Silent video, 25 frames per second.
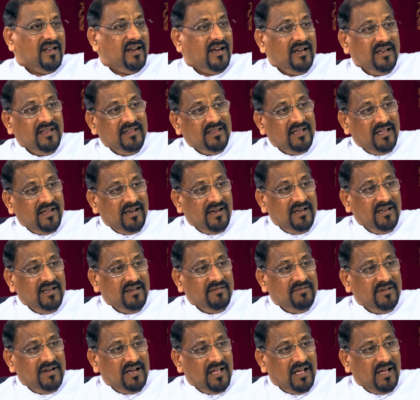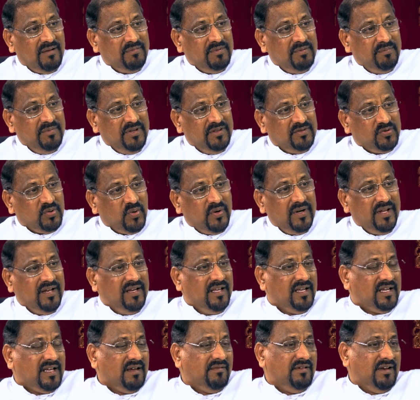ஆனால் இந்த ரெண்டு விழாவும் இத்தோடு
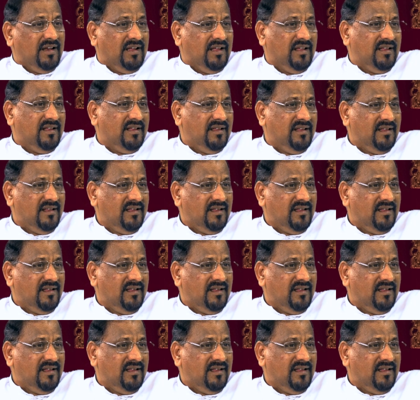நிற்கவில்லை